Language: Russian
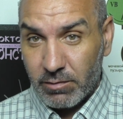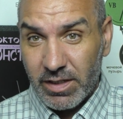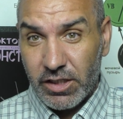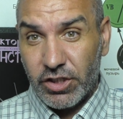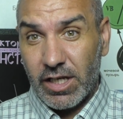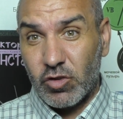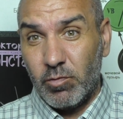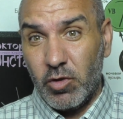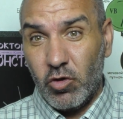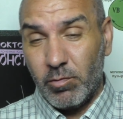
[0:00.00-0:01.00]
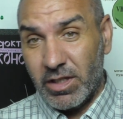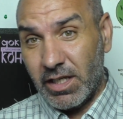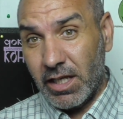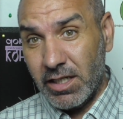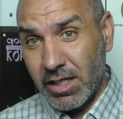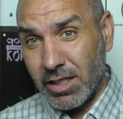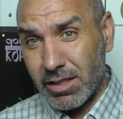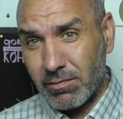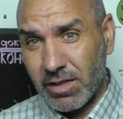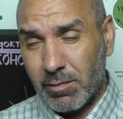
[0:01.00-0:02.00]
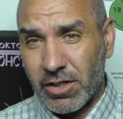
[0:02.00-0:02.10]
мы сейчас уберем метеоризм, там,